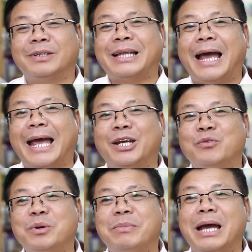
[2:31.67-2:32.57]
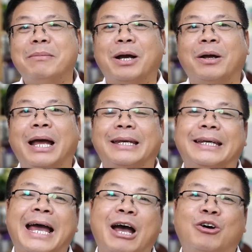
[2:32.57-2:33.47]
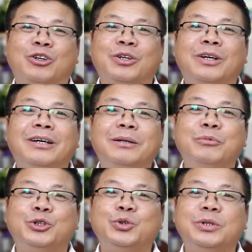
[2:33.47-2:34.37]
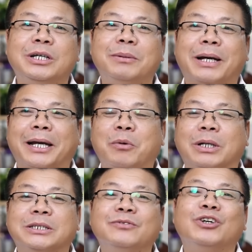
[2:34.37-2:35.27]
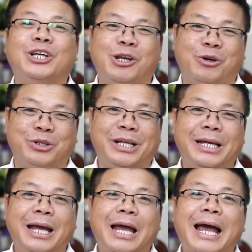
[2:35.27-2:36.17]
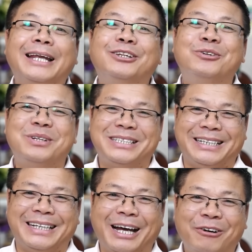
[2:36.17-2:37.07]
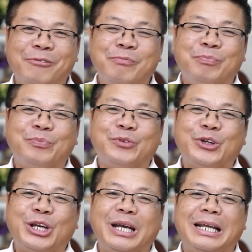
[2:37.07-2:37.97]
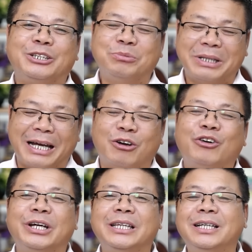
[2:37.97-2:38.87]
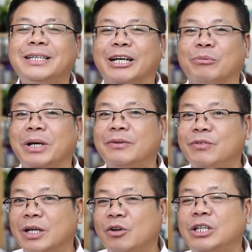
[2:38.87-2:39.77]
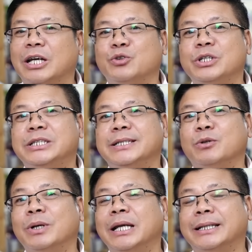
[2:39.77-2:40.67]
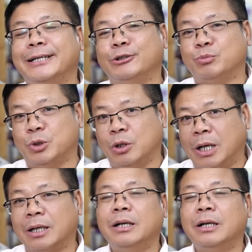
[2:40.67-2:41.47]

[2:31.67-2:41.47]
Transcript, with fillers: thai nó với bé bằng hạt đào, nó lớn một chút nữa bằng cái quả trứng vịt lộn đấy, ăn thua gì đâu. Cho nên là chúng ta có kiến thức hiểu biết vẫn có thể duy trì quan hệ tình dục được,